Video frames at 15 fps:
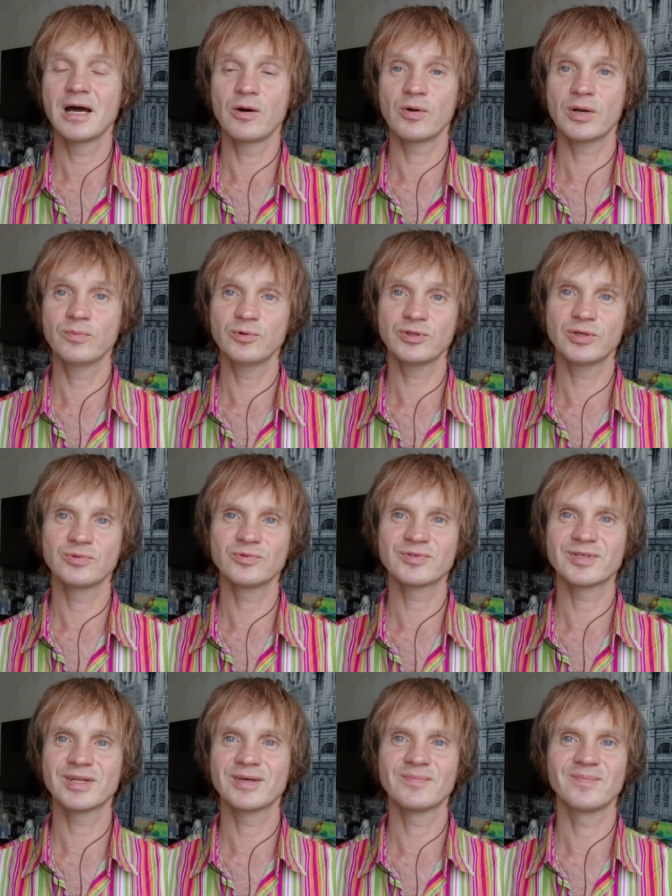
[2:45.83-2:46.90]
а у кому-то
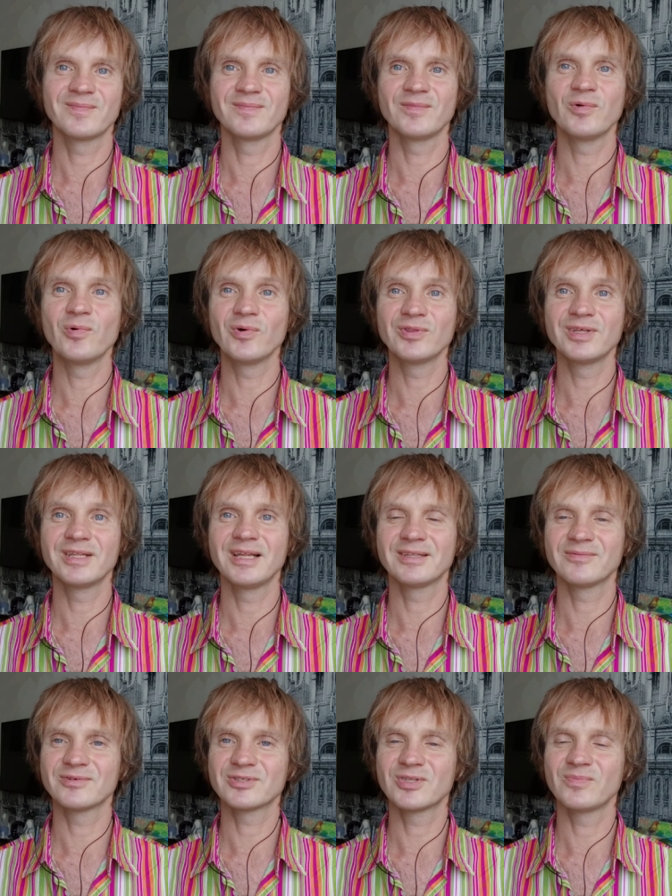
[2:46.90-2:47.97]
нужны годы для
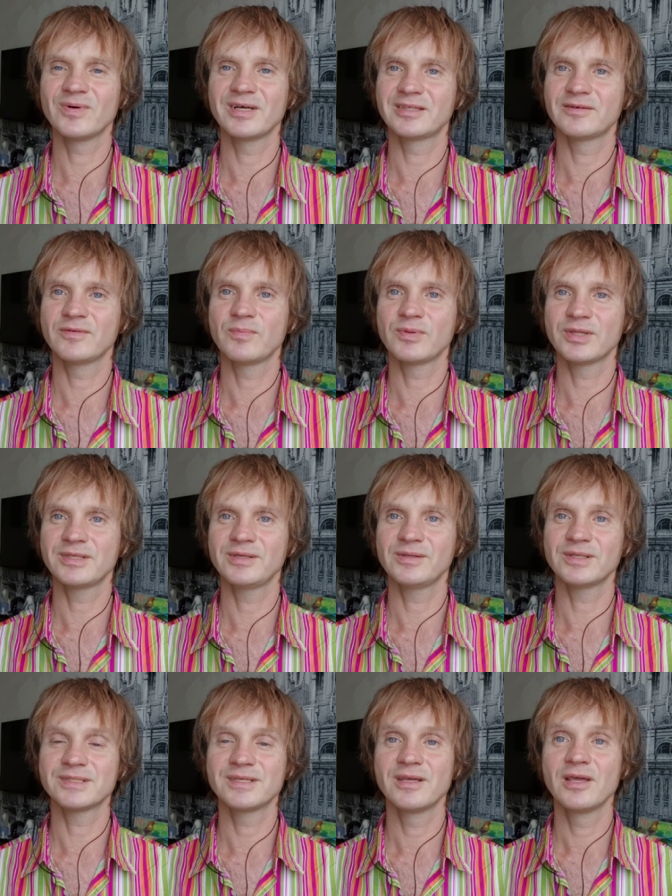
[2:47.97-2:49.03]
того, чтобы это
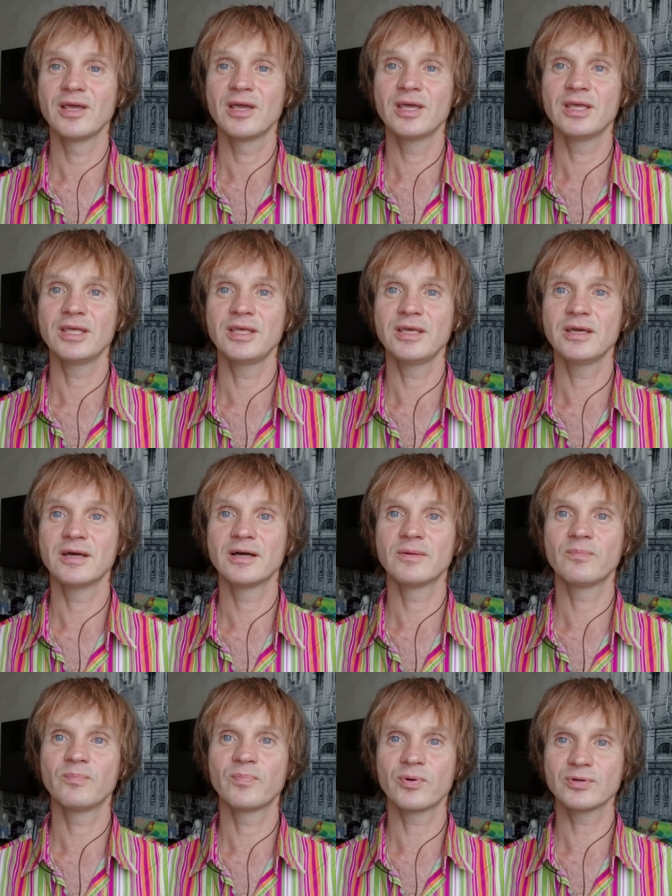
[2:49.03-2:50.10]
воплотилось. И
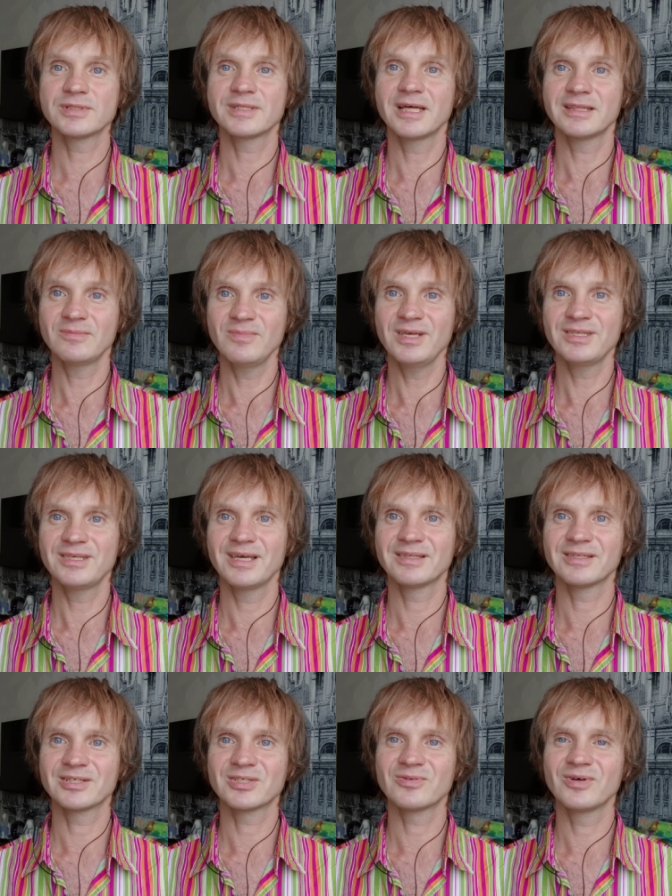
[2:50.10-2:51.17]
просто отметьте
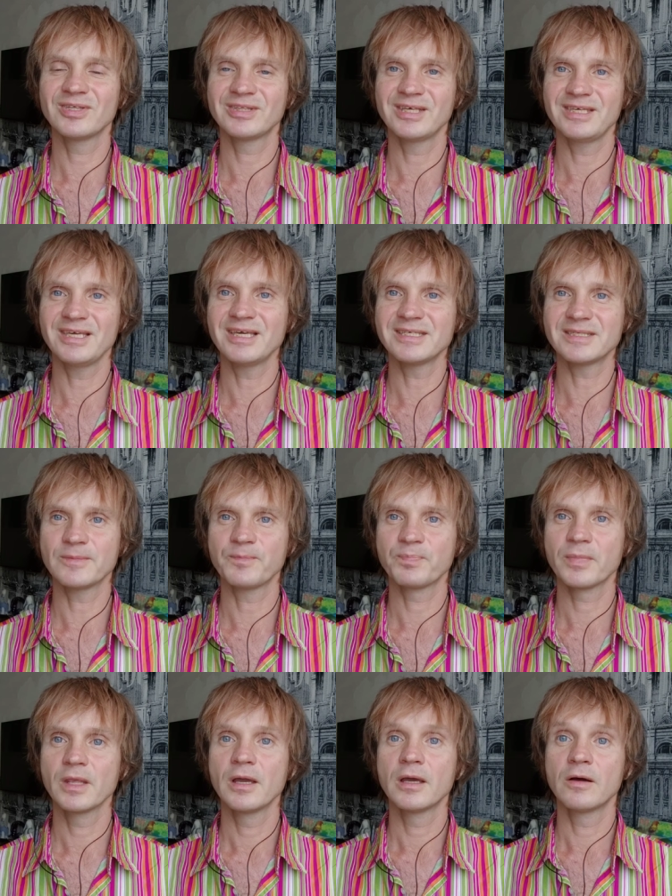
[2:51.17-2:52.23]
это, что это есть.
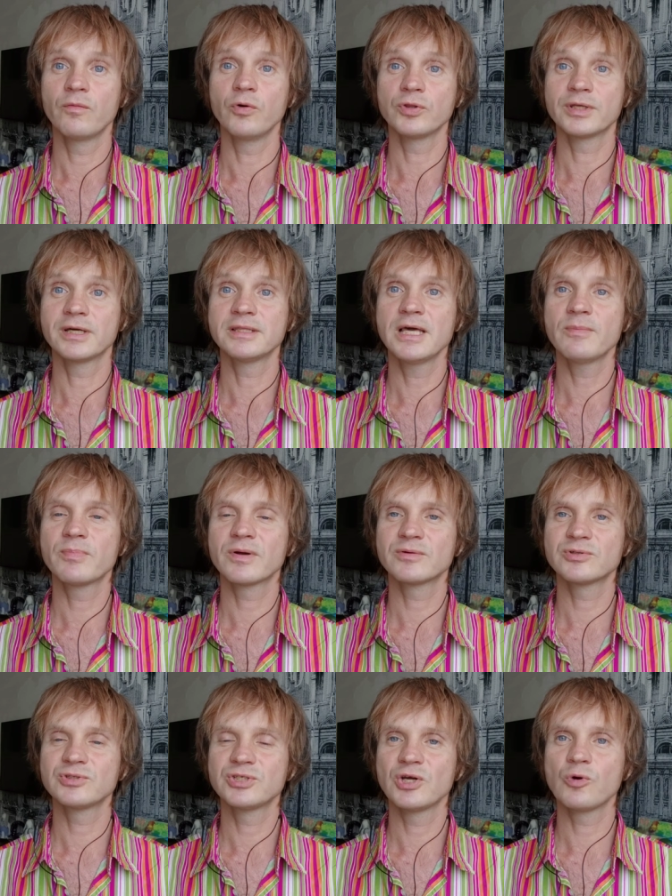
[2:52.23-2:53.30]
Вот. Когда я
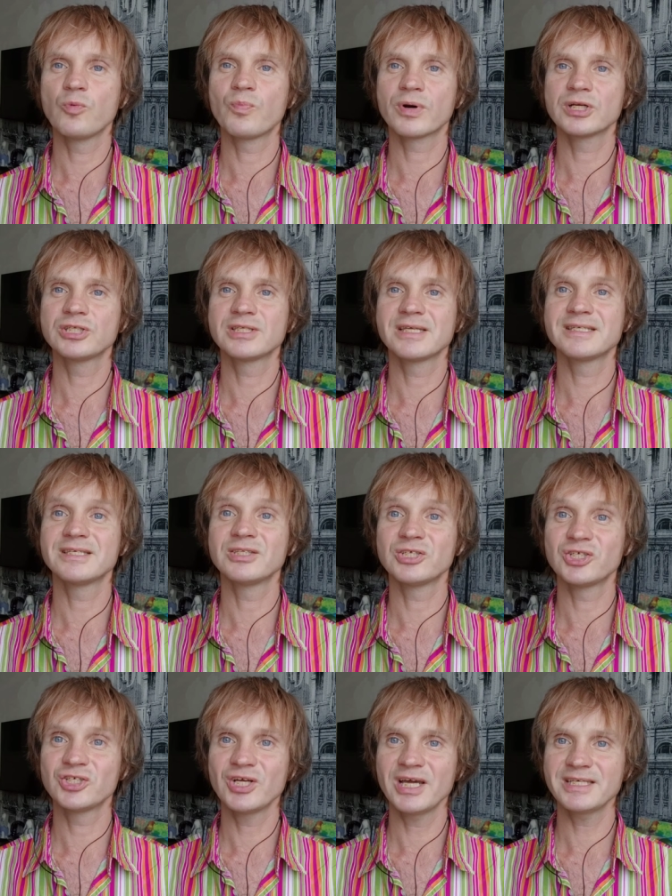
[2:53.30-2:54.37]
провожу человеку процессинг
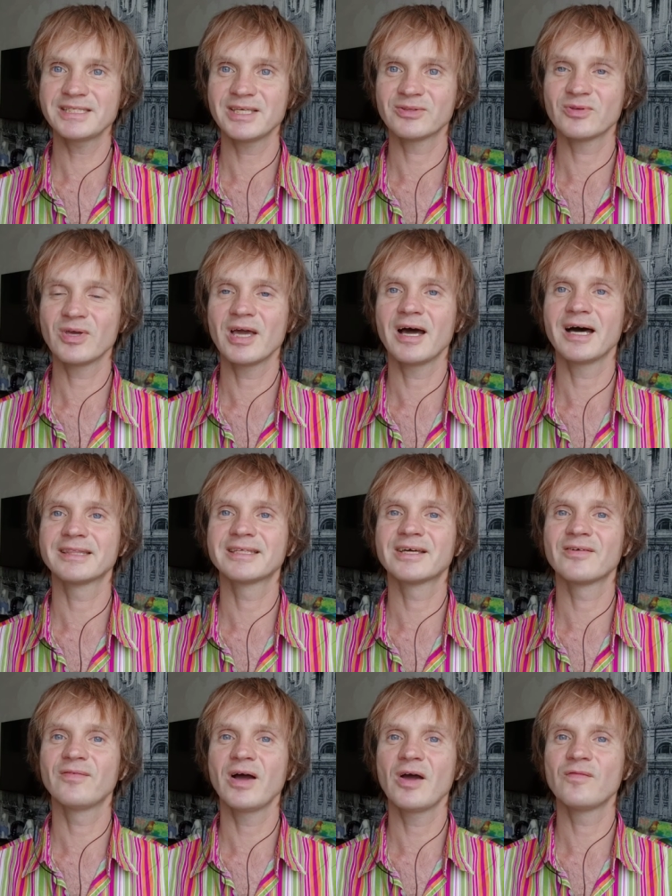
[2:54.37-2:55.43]
счастья, то я
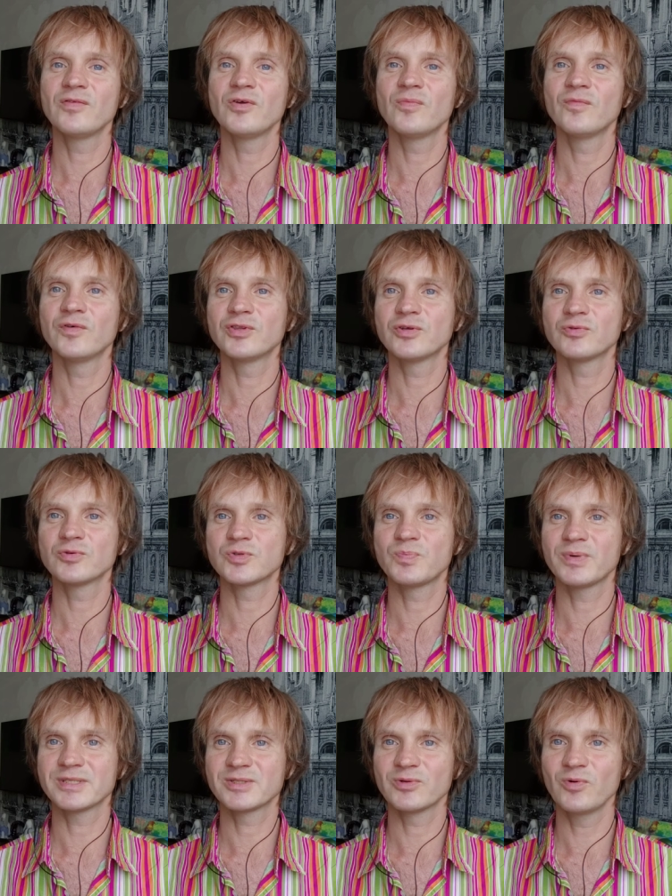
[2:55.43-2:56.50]
открываю в нем вот эту
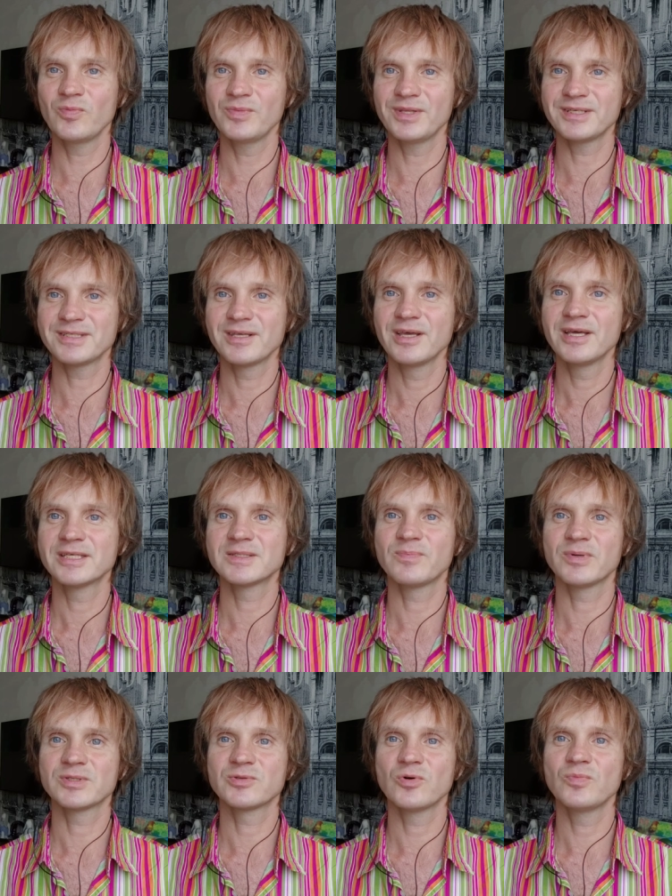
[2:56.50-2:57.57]
способность,
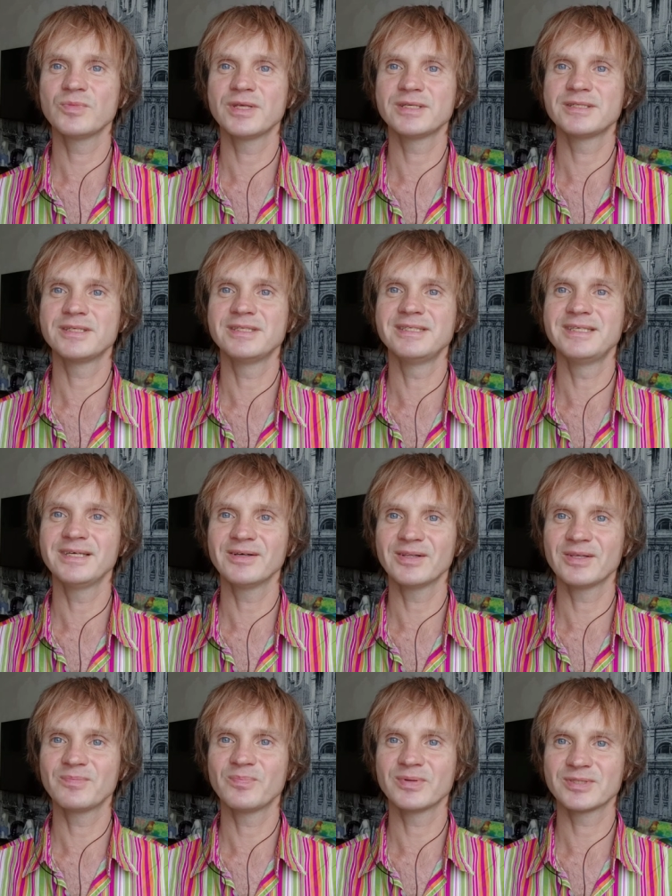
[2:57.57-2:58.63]
способность
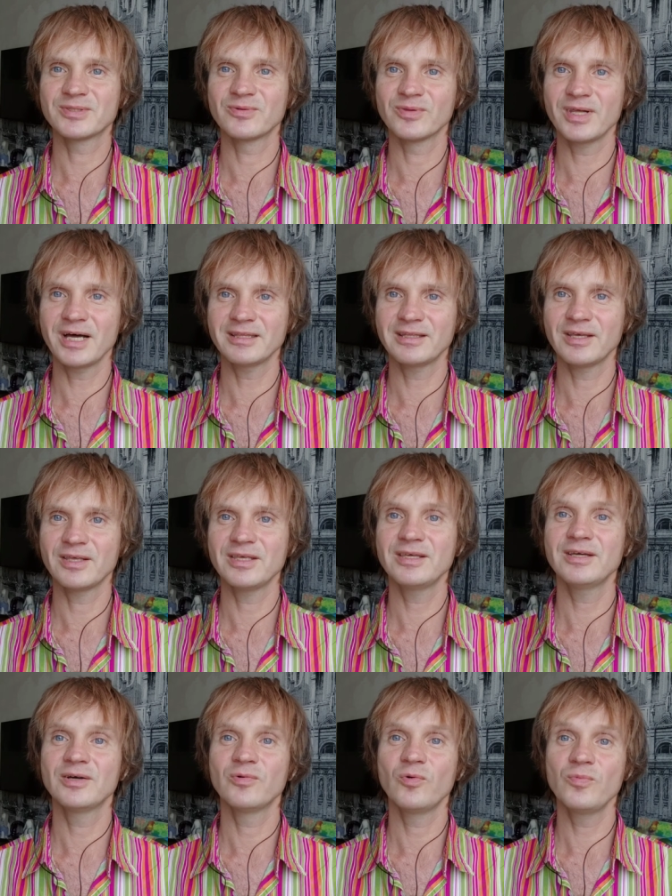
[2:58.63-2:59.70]
делать постулаты
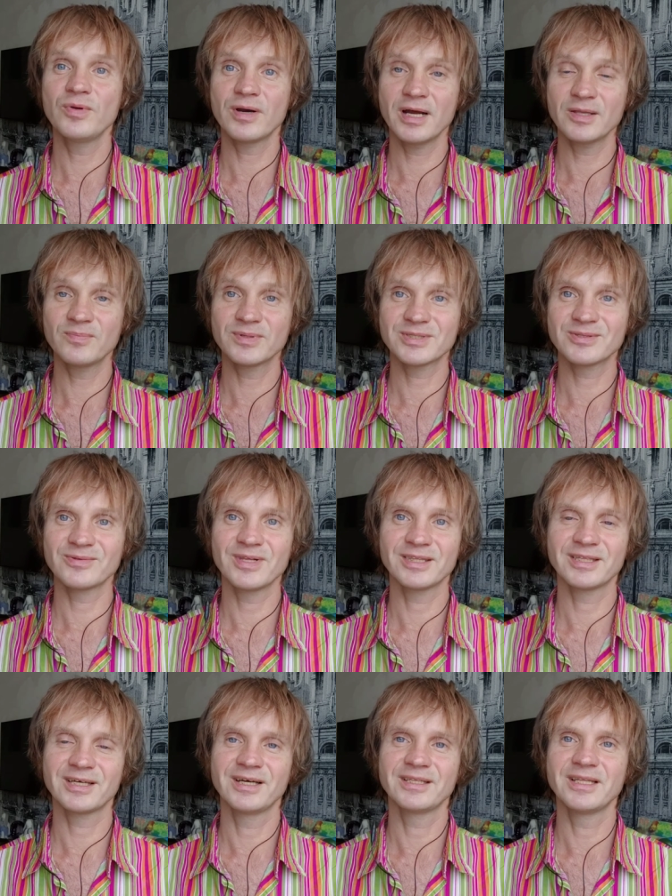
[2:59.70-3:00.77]
и убирать
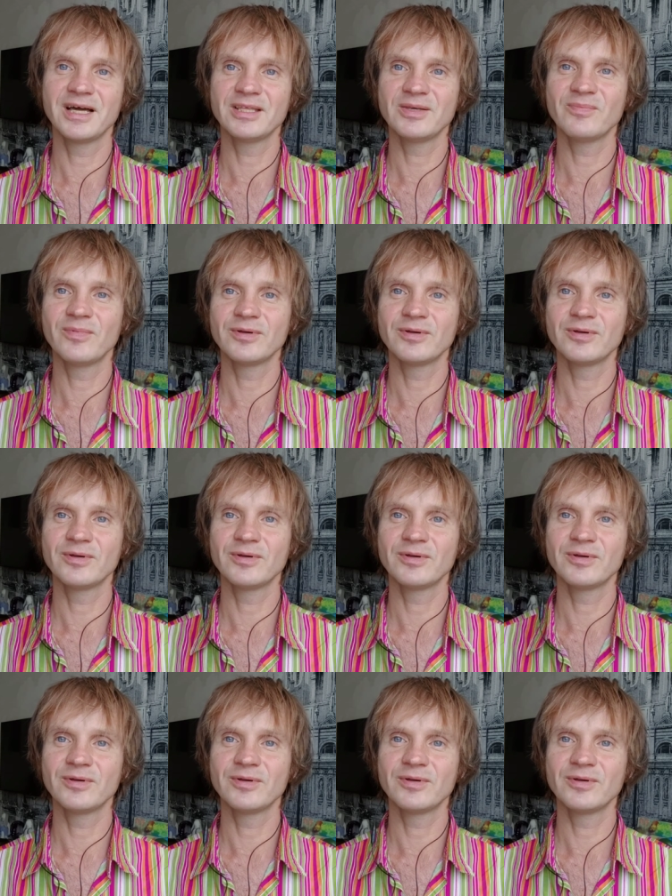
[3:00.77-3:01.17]
постулаты, когда они